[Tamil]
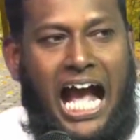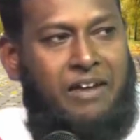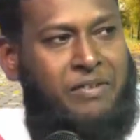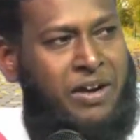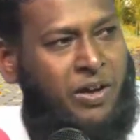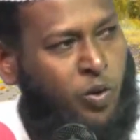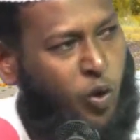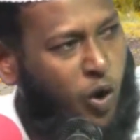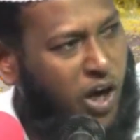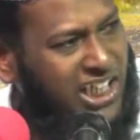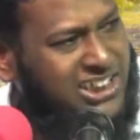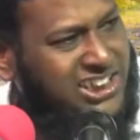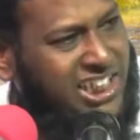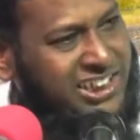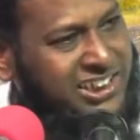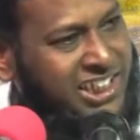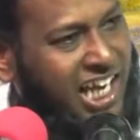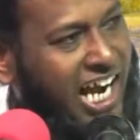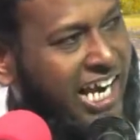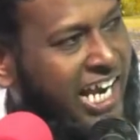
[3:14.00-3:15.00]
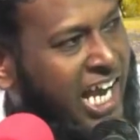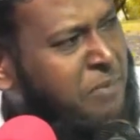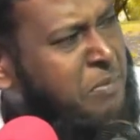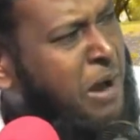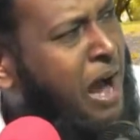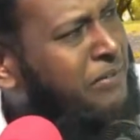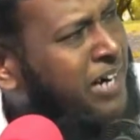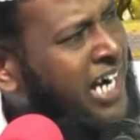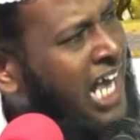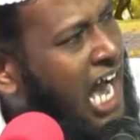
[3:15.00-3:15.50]
அவன் கொலை
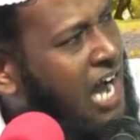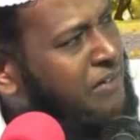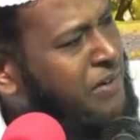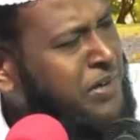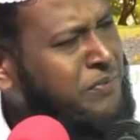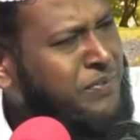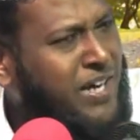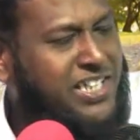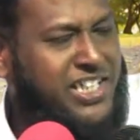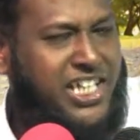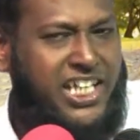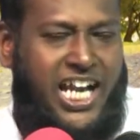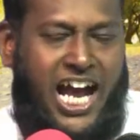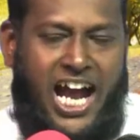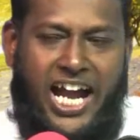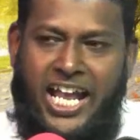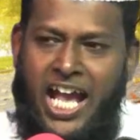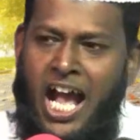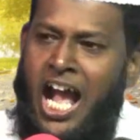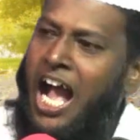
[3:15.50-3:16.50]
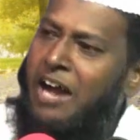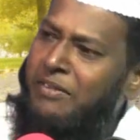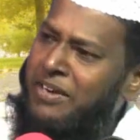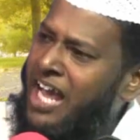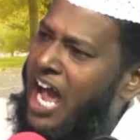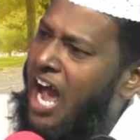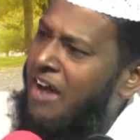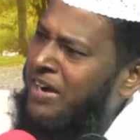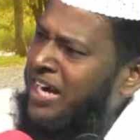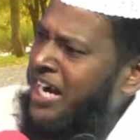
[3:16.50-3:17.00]
செஞ்சானாம் அவனை அவன் வெட்டினானாம்
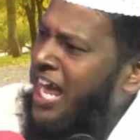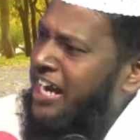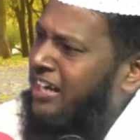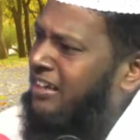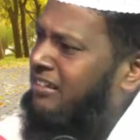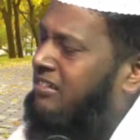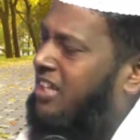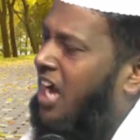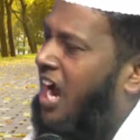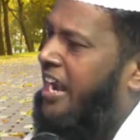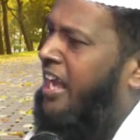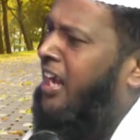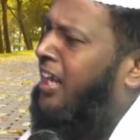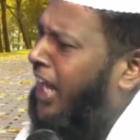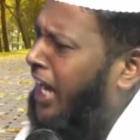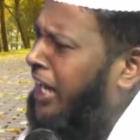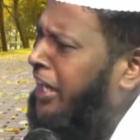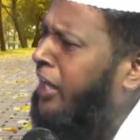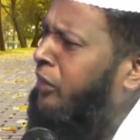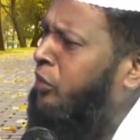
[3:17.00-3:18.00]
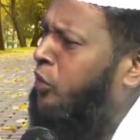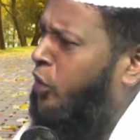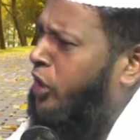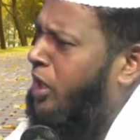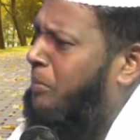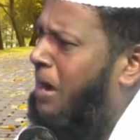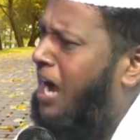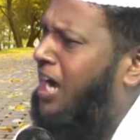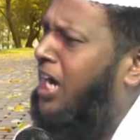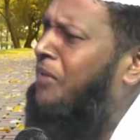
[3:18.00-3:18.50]
அவனை அவன் அறுத்தானாம் கண்டம்
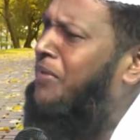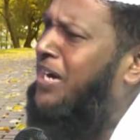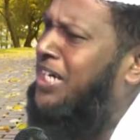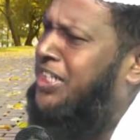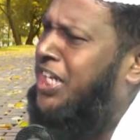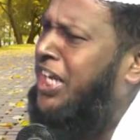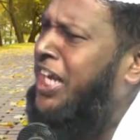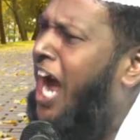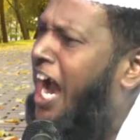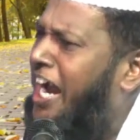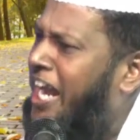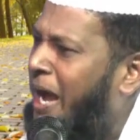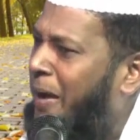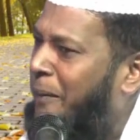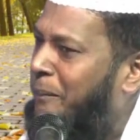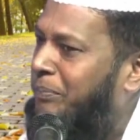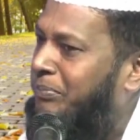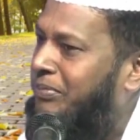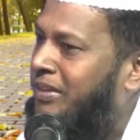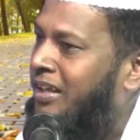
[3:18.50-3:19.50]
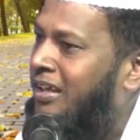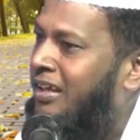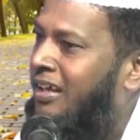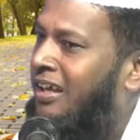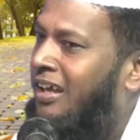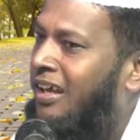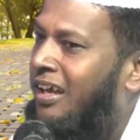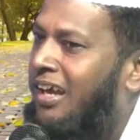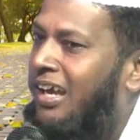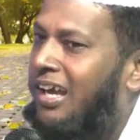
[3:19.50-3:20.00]
துண்டமாக வெட்டினானாம்
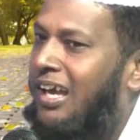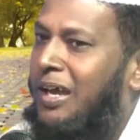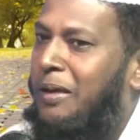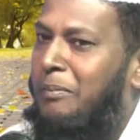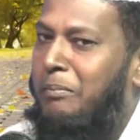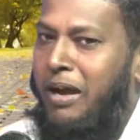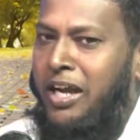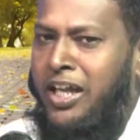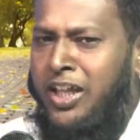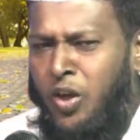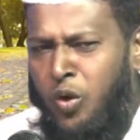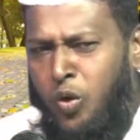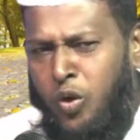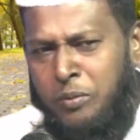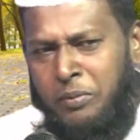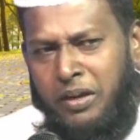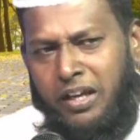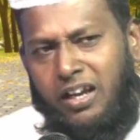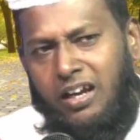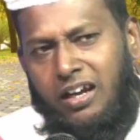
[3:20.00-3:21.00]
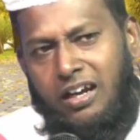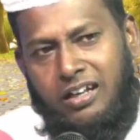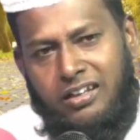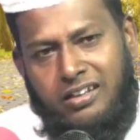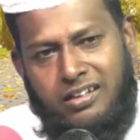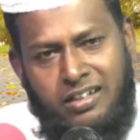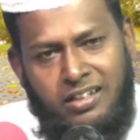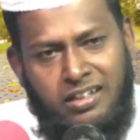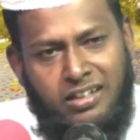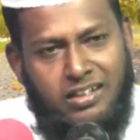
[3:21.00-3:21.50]
மனித உரிமைக்கு
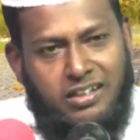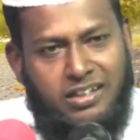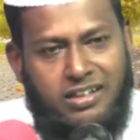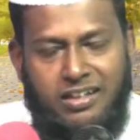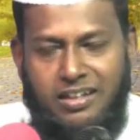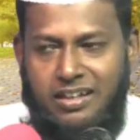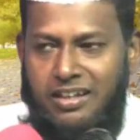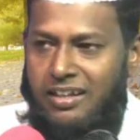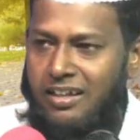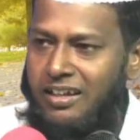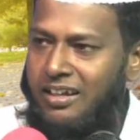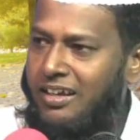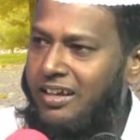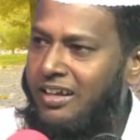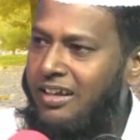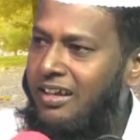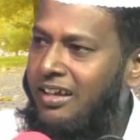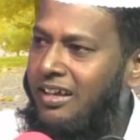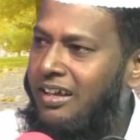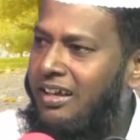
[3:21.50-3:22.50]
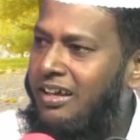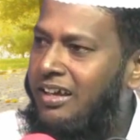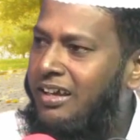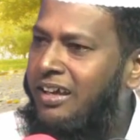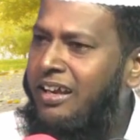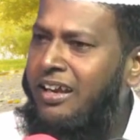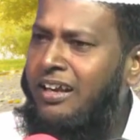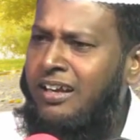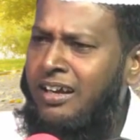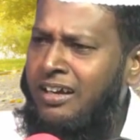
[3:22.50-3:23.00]
எழுது
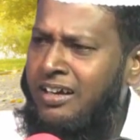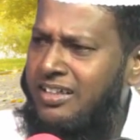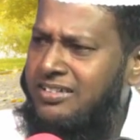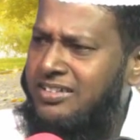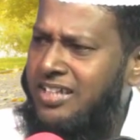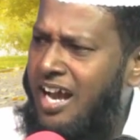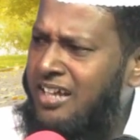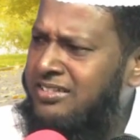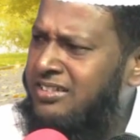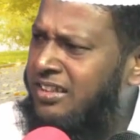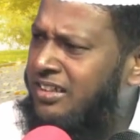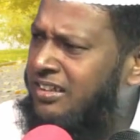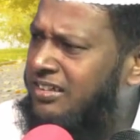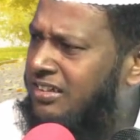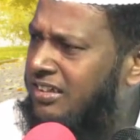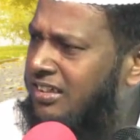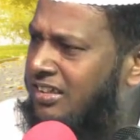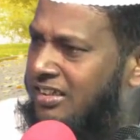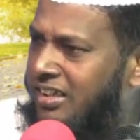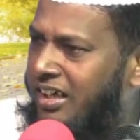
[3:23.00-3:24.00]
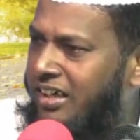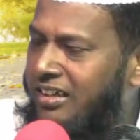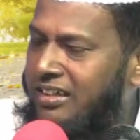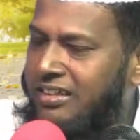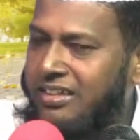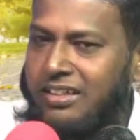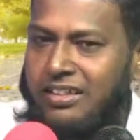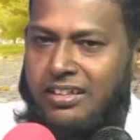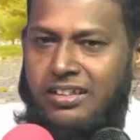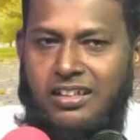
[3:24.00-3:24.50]
இருக்கின்ற சாசனத்துக்கு
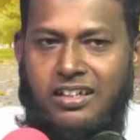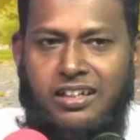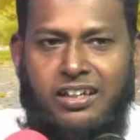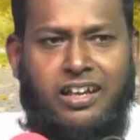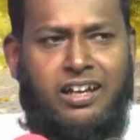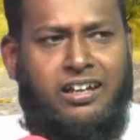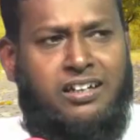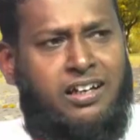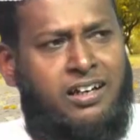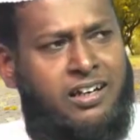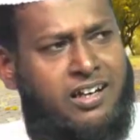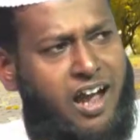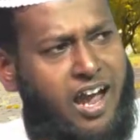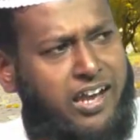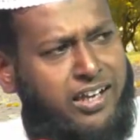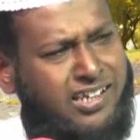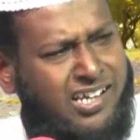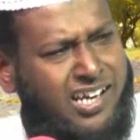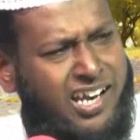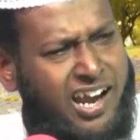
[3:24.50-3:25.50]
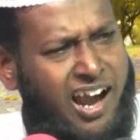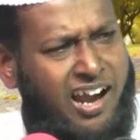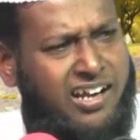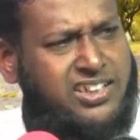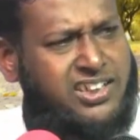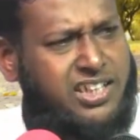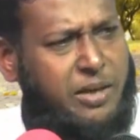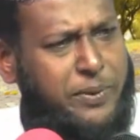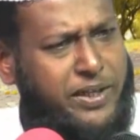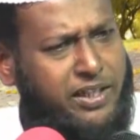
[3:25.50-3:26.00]
எழுது இருக்கின்ற ஐக்கிய
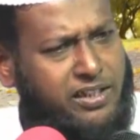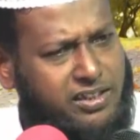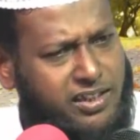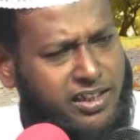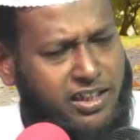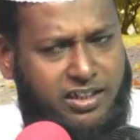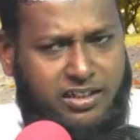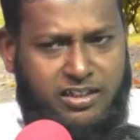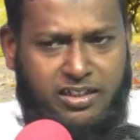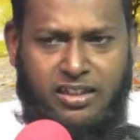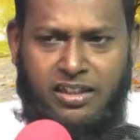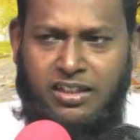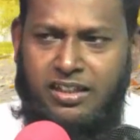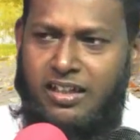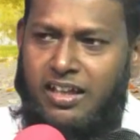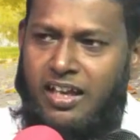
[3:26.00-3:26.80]
நாடு சபைக்கு எழுது